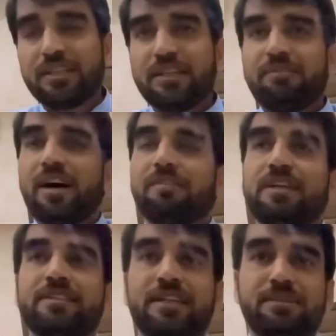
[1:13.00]
से दीवार वाली
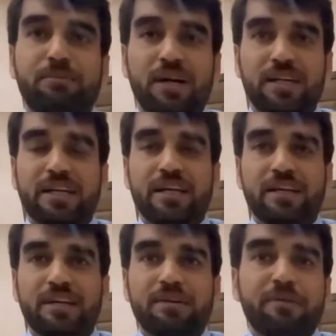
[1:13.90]
साइड से बाहर निकल
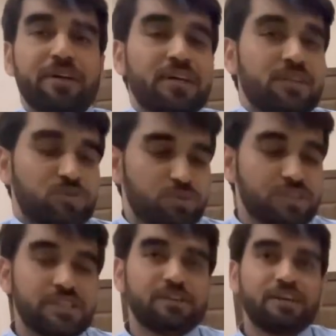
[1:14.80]
गया है तो
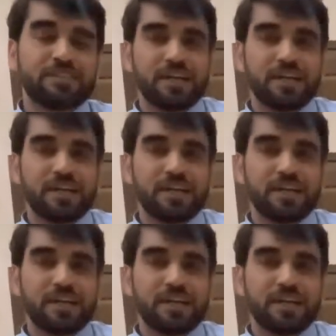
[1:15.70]
जिसकी वजह से